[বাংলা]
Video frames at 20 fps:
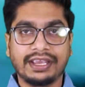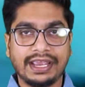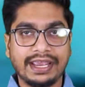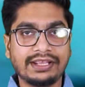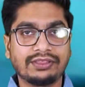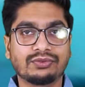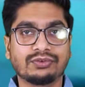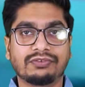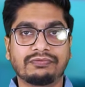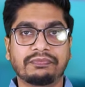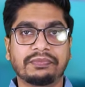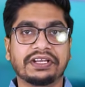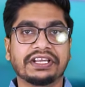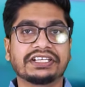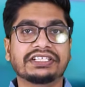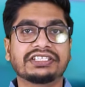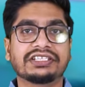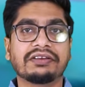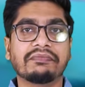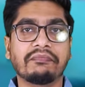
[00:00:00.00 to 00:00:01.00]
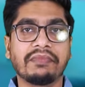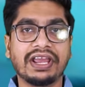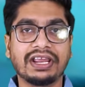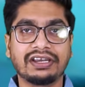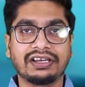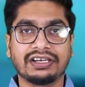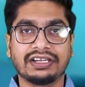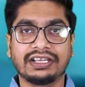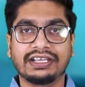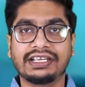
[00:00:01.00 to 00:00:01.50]
এই টুথপেস্ট
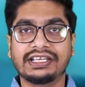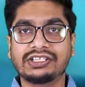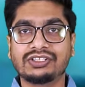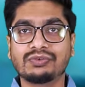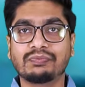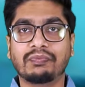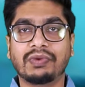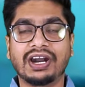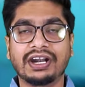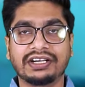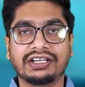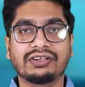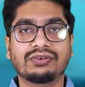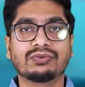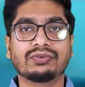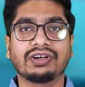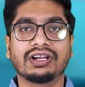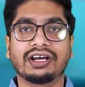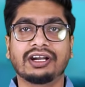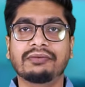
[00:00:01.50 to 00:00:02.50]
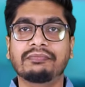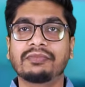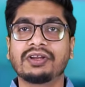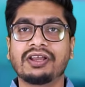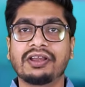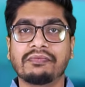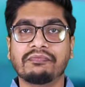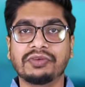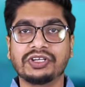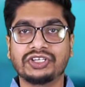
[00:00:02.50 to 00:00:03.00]
মেনলি কিছু পার্টিকুলার
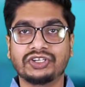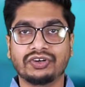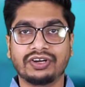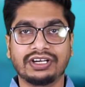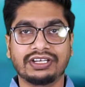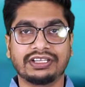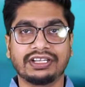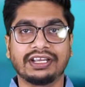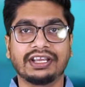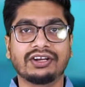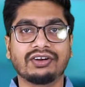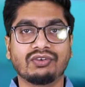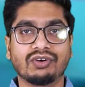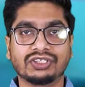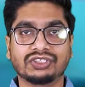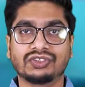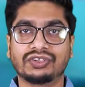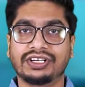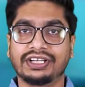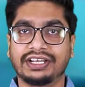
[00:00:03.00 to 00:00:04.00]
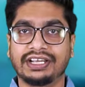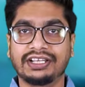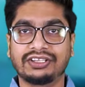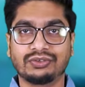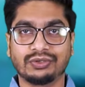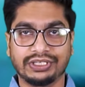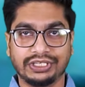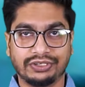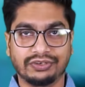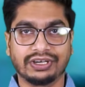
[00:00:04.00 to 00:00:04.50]
বিষয়ের দিকে নজর রেখে
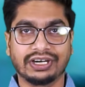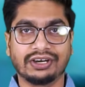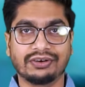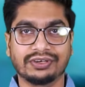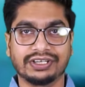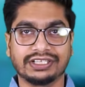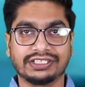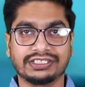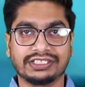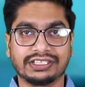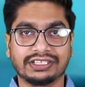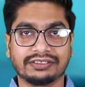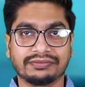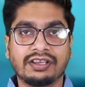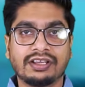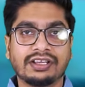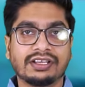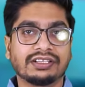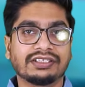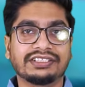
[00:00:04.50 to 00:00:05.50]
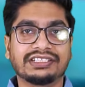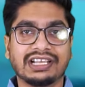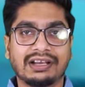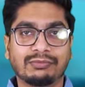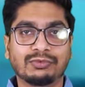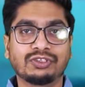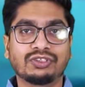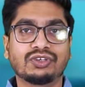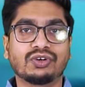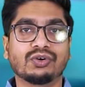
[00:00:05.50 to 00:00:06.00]
তৈরি করা হয়েছে
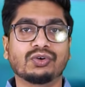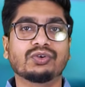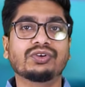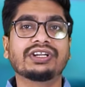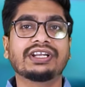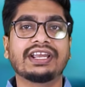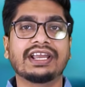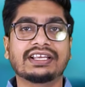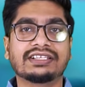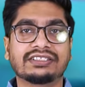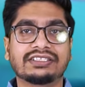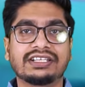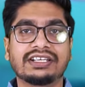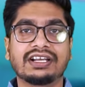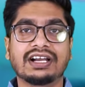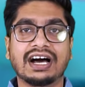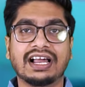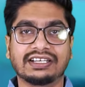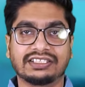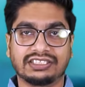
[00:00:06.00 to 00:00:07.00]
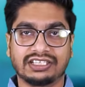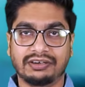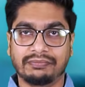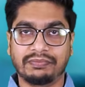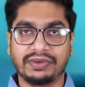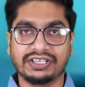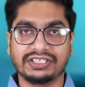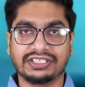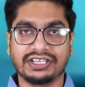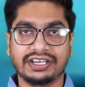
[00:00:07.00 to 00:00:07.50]
যেমন ধরুন গ্যাস্ট্রিক আলসার
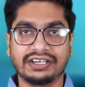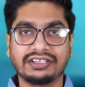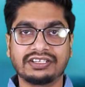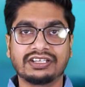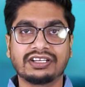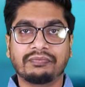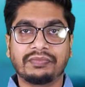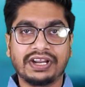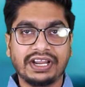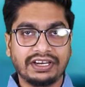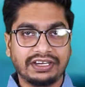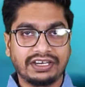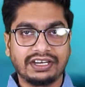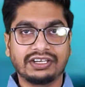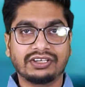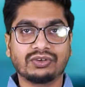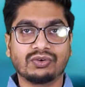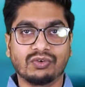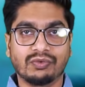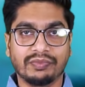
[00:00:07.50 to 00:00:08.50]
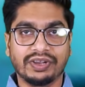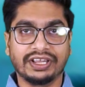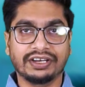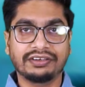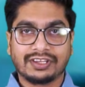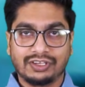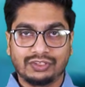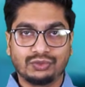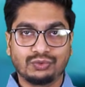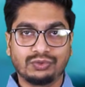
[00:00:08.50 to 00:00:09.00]
পেশেন্ট প্রেগনেন্ট ওমেন
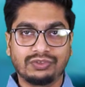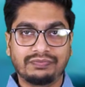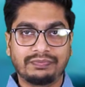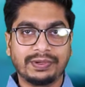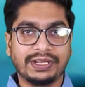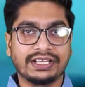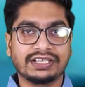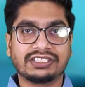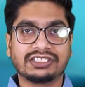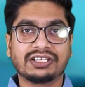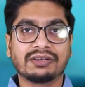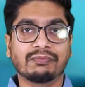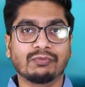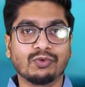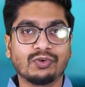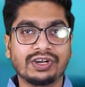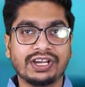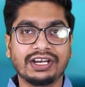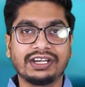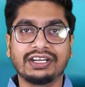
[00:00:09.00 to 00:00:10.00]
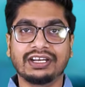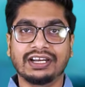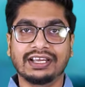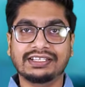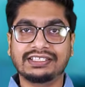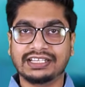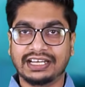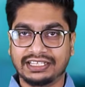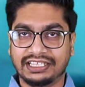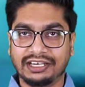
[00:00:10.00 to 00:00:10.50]
টুথপেস্ট মুখে নিলে
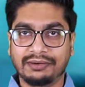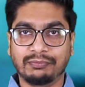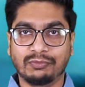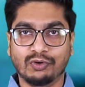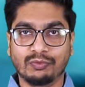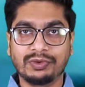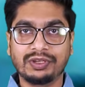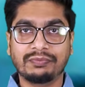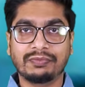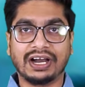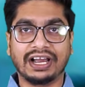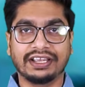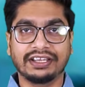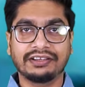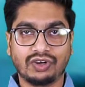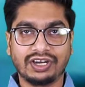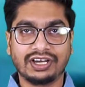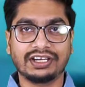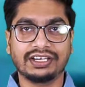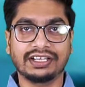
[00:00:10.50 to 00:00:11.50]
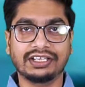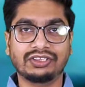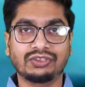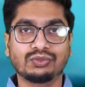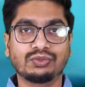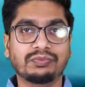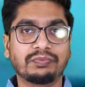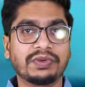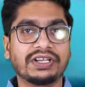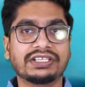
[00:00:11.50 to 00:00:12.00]
যাদের বমি পায় সকালে
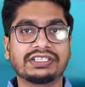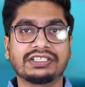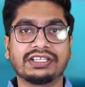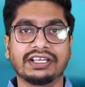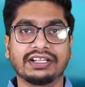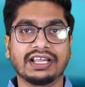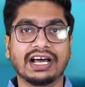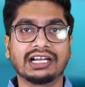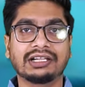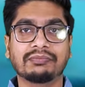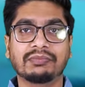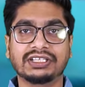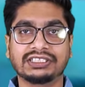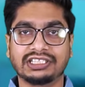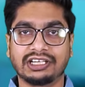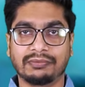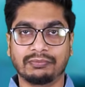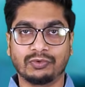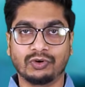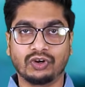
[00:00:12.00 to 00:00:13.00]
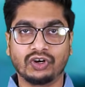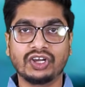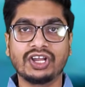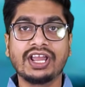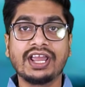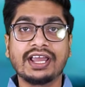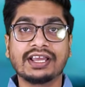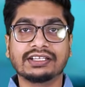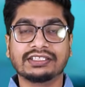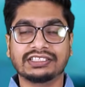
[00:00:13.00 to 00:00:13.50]
টুথপেস্ট দিয়ে দাঁত মাজার পর
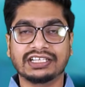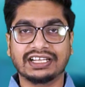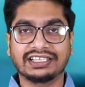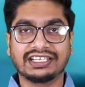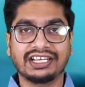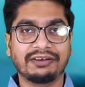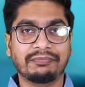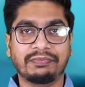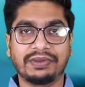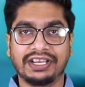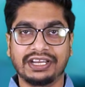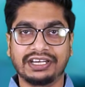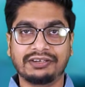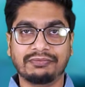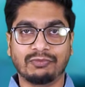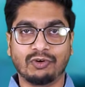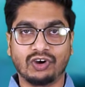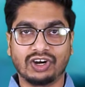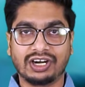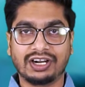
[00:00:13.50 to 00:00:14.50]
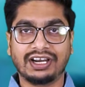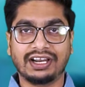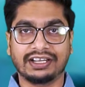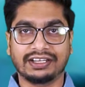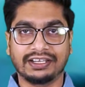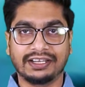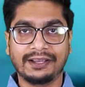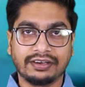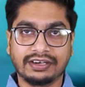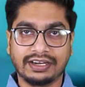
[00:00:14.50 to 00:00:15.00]
যাদের পেট ভরা
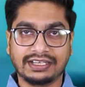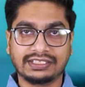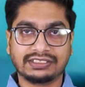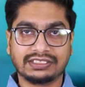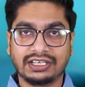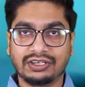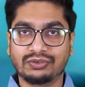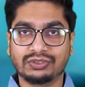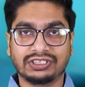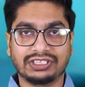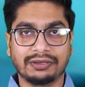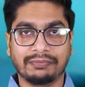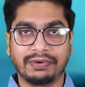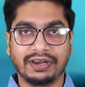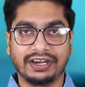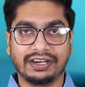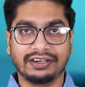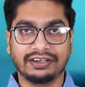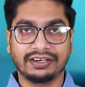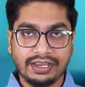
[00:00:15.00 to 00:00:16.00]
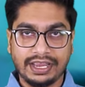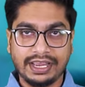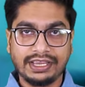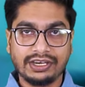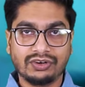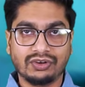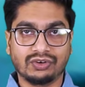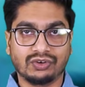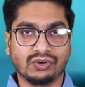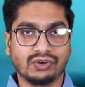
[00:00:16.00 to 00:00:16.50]
লাগে নাস্তা করতে পারেন এই
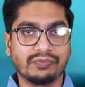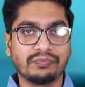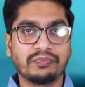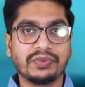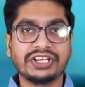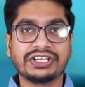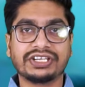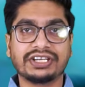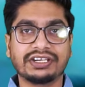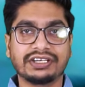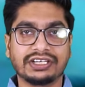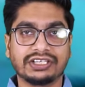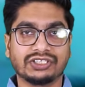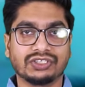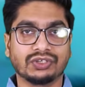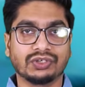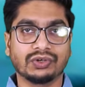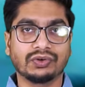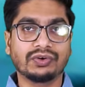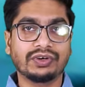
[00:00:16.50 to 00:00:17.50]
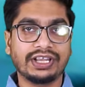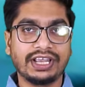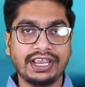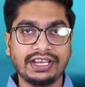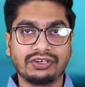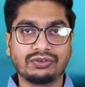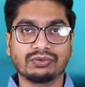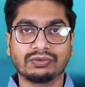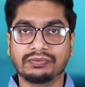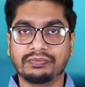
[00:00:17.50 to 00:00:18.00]
রকম পেশেন্টের জন্য এই
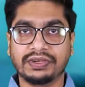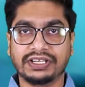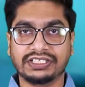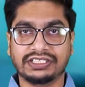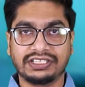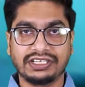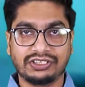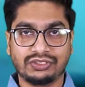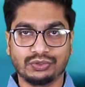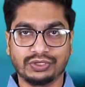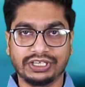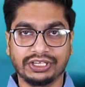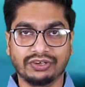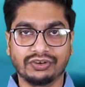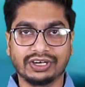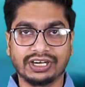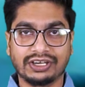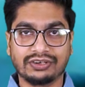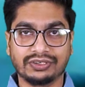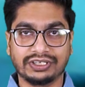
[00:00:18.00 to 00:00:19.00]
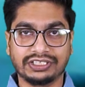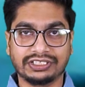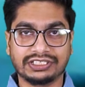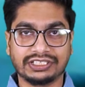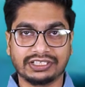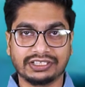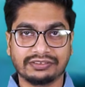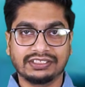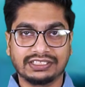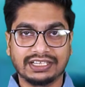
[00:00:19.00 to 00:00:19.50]
টুথপেস্টটি তৈরি করা হয়েছে
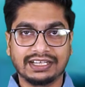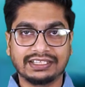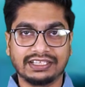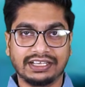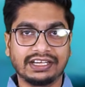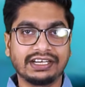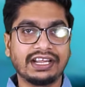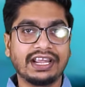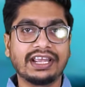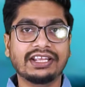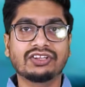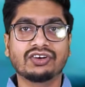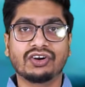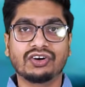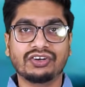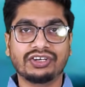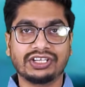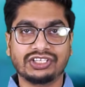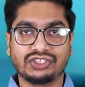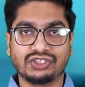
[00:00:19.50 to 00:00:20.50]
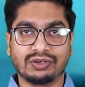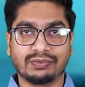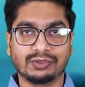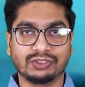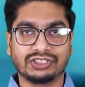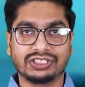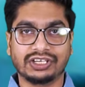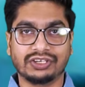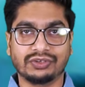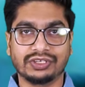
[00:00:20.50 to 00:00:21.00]
যাদের এই ধরনের সমস্যা
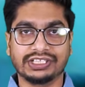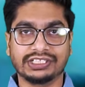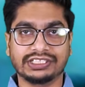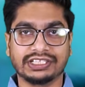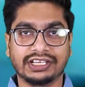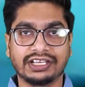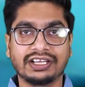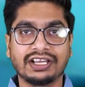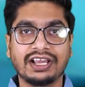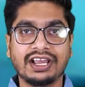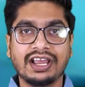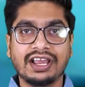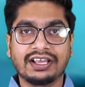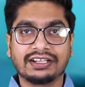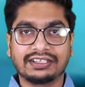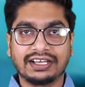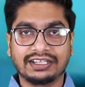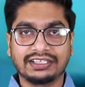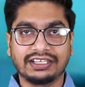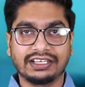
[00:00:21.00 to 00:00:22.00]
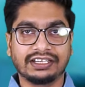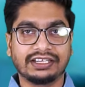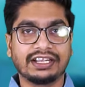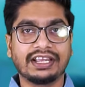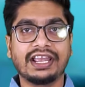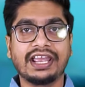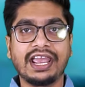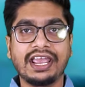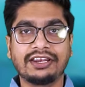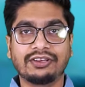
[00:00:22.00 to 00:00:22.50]
রয়েছে তাদেরকে
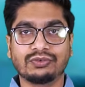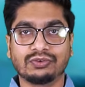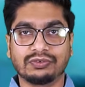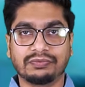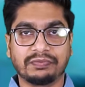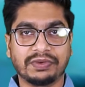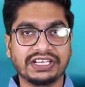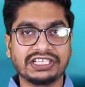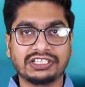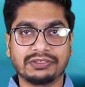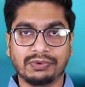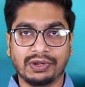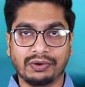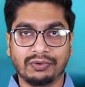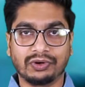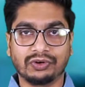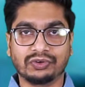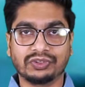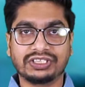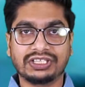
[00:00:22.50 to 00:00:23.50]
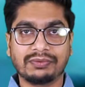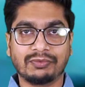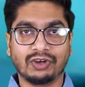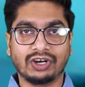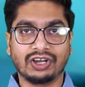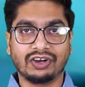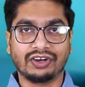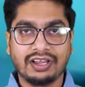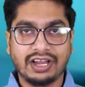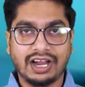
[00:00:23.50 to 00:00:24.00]
এই টুথপেস্ট ব্যবহার করতে বলা
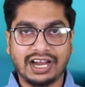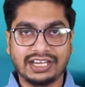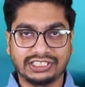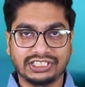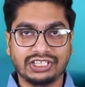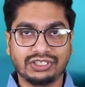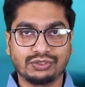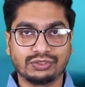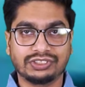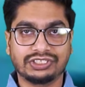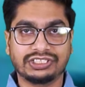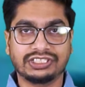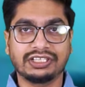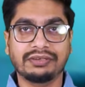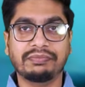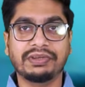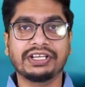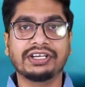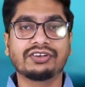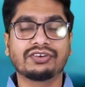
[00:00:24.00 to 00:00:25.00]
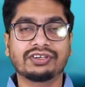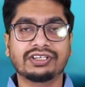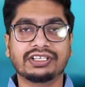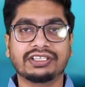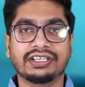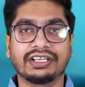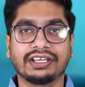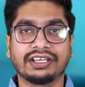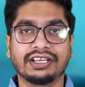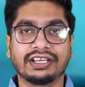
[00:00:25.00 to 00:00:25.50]
হয় আশা করছি ভিডিওটা
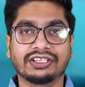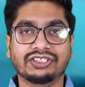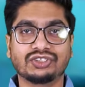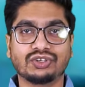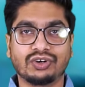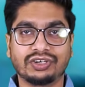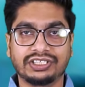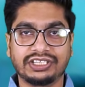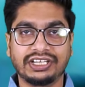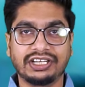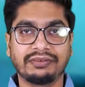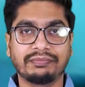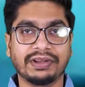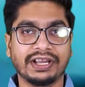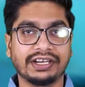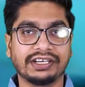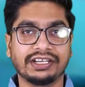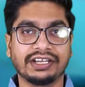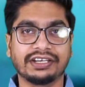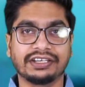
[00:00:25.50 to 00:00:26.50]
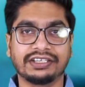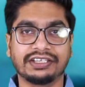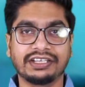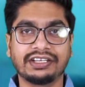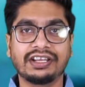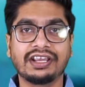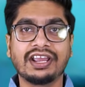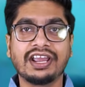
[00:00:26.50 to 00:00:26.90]
দেখে সঠিক ভেরিয়েন্টটি